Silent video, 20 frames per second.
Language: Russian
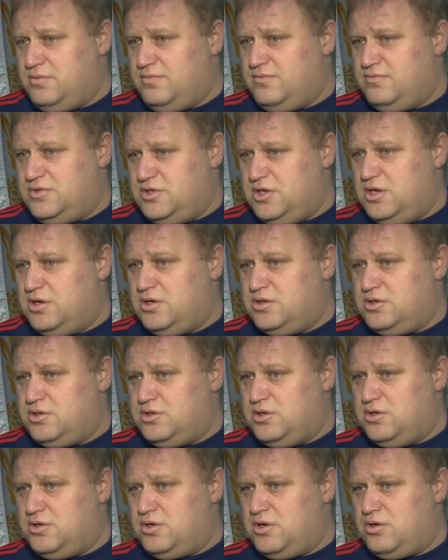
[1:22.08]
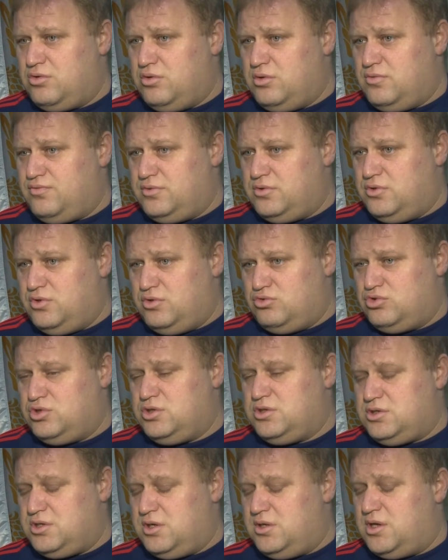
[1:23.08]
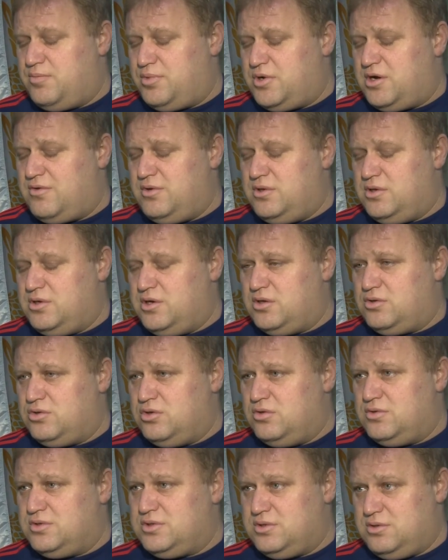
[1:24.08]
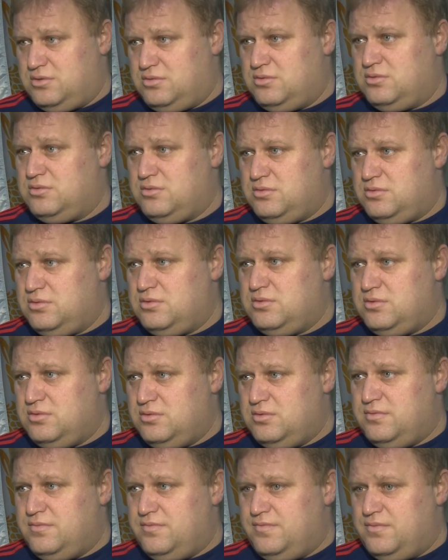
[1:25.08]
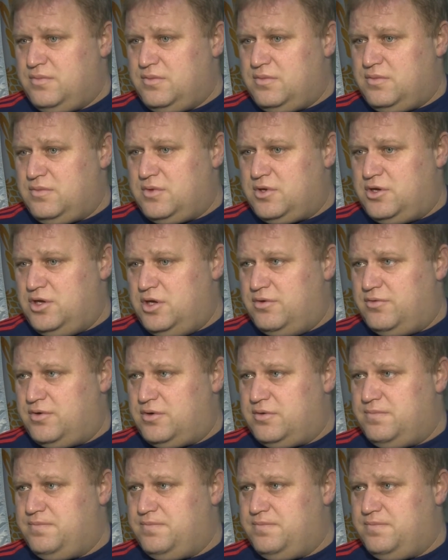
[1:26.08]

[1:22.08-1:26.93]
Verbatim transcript: всех этих игроков, говорю, уже целенаправленно готовиться к Евро.